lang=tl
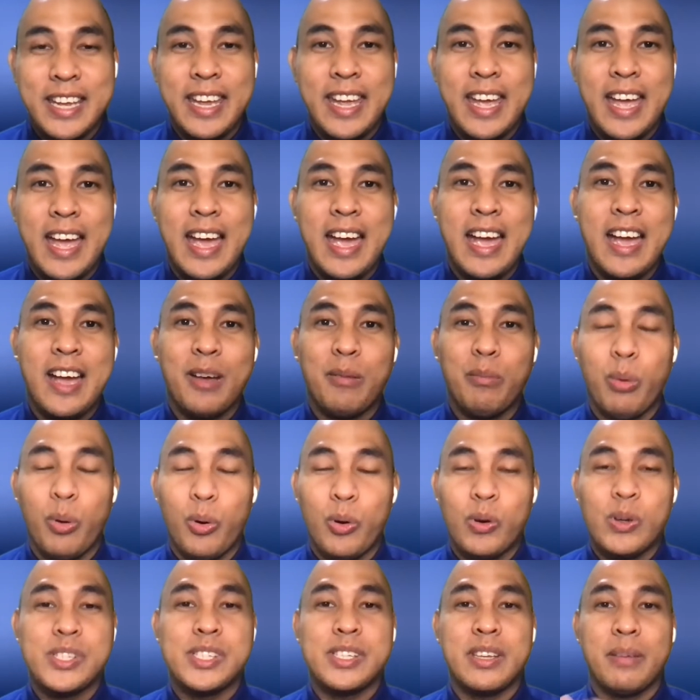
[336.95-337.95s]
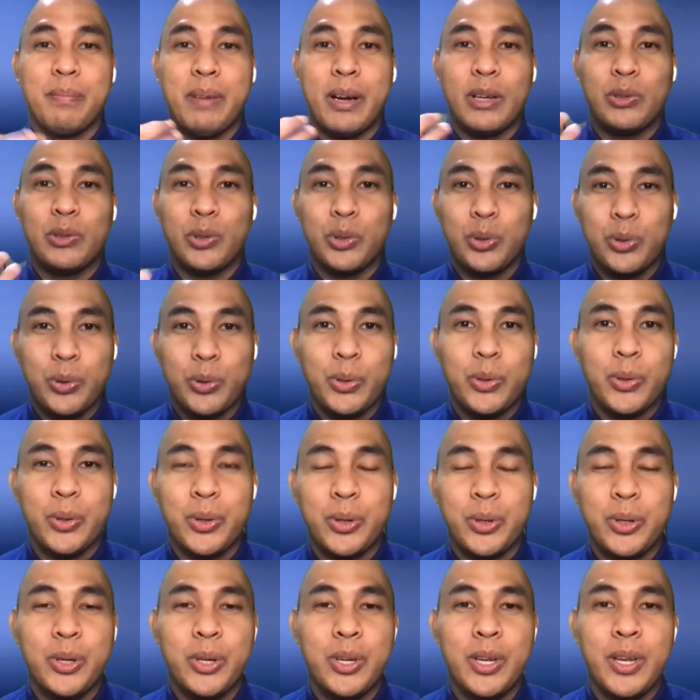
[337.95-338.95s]
Kaya bukod sa
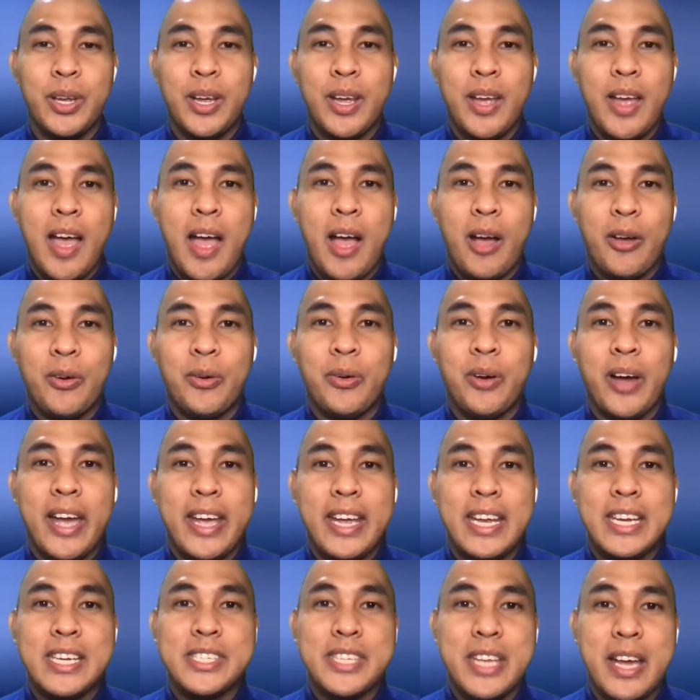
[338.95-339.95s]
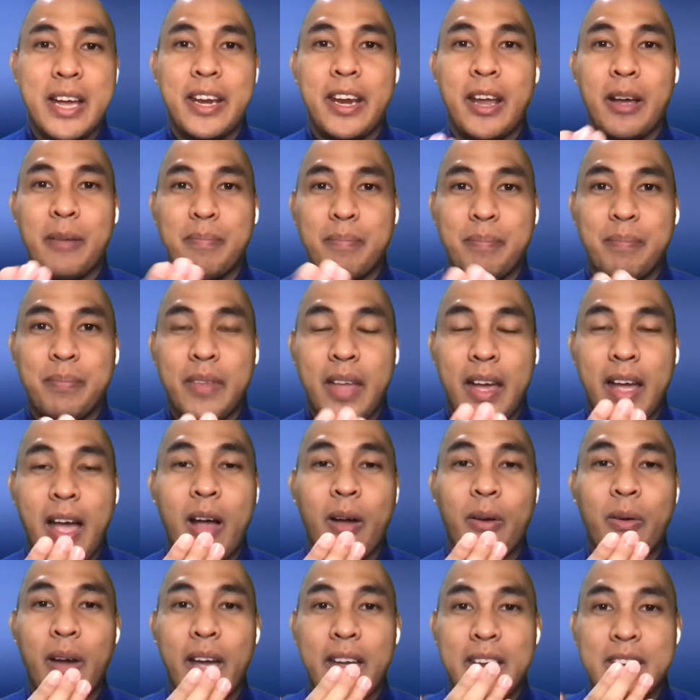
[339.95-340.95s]
pagtuturo, ako ay isang nag,
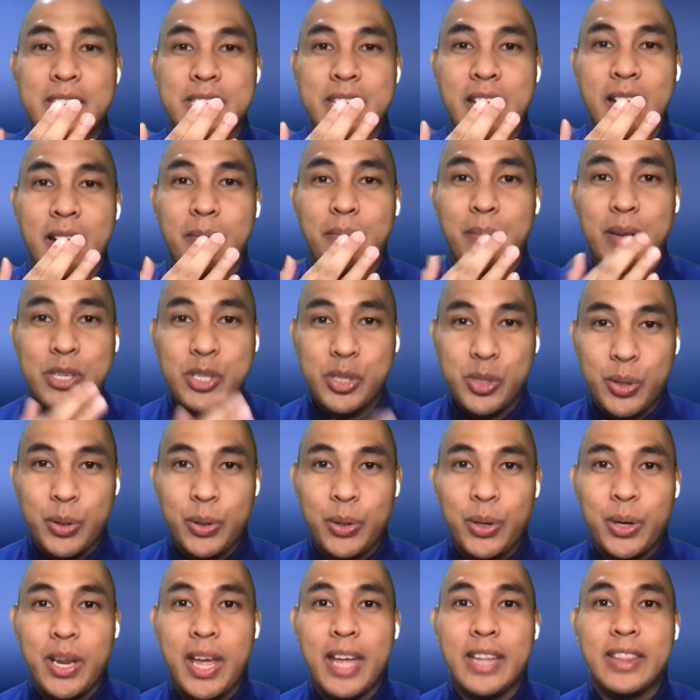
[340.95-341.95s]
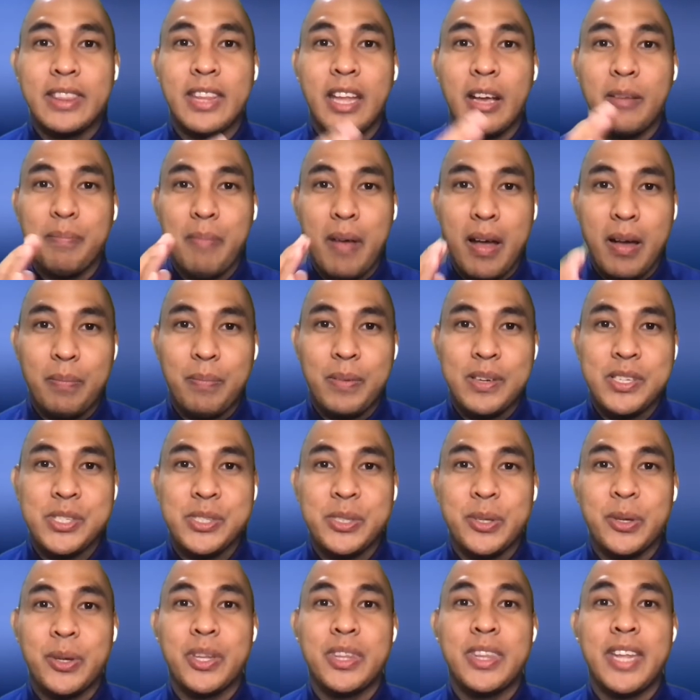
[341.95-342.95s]
ako ay isang pastor at
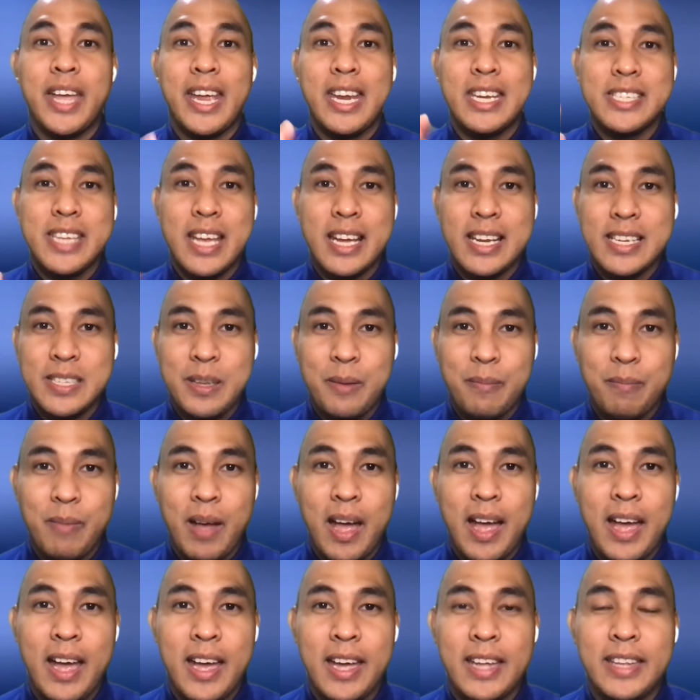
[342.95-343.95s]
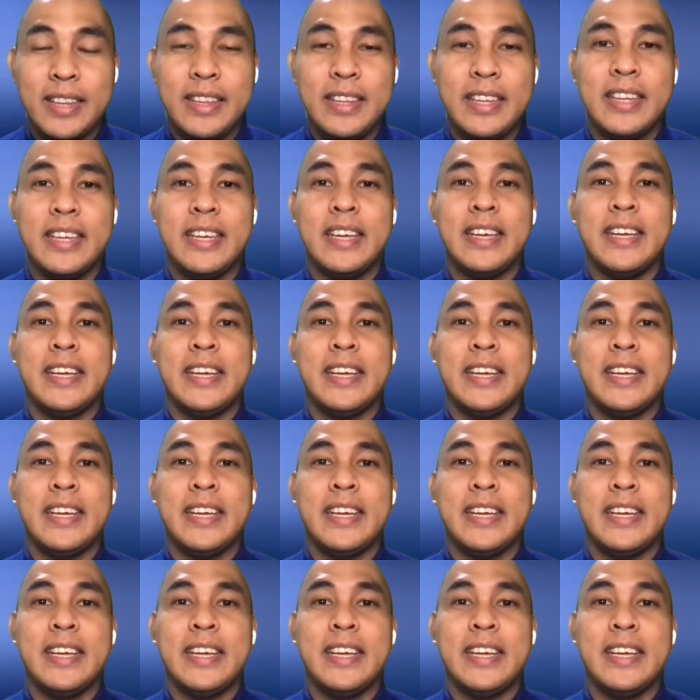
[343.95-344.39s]
nagpapastor ng isang simbahan.